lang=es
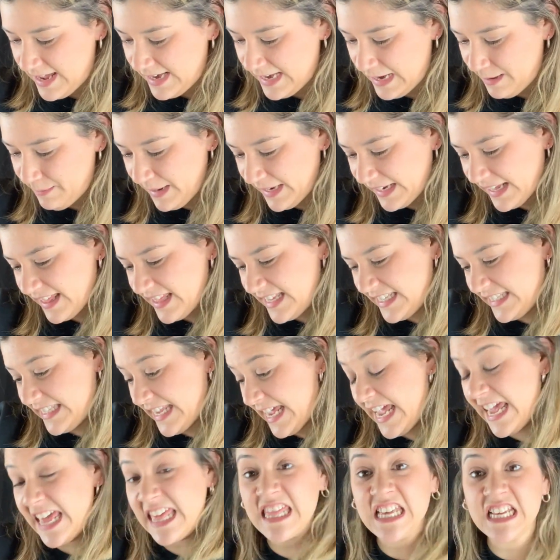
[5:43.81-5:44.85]
La marca dice
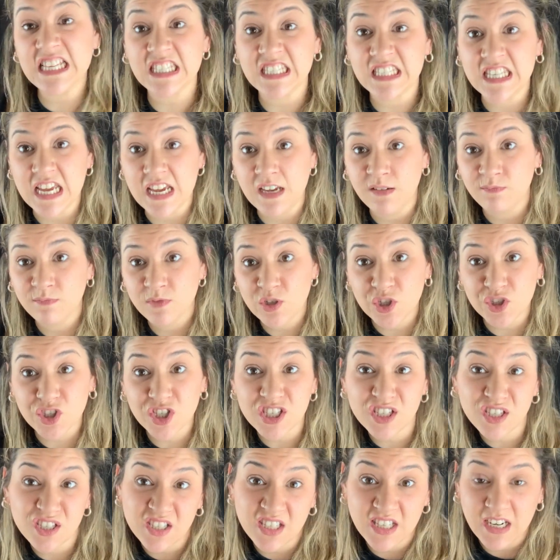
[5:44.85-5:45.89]
EDC, no sé
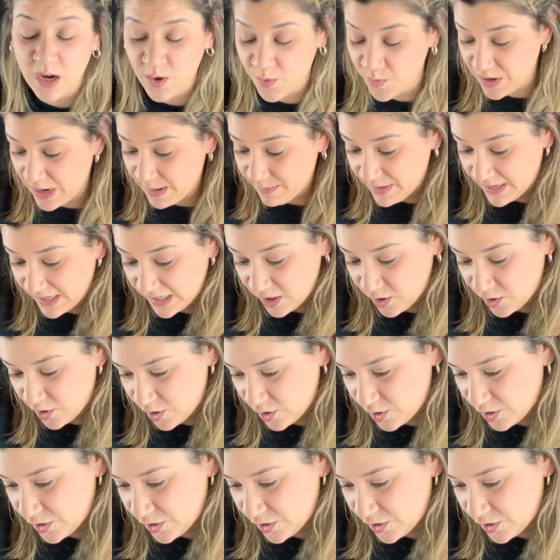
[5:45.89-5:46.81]
si será alguna marca o no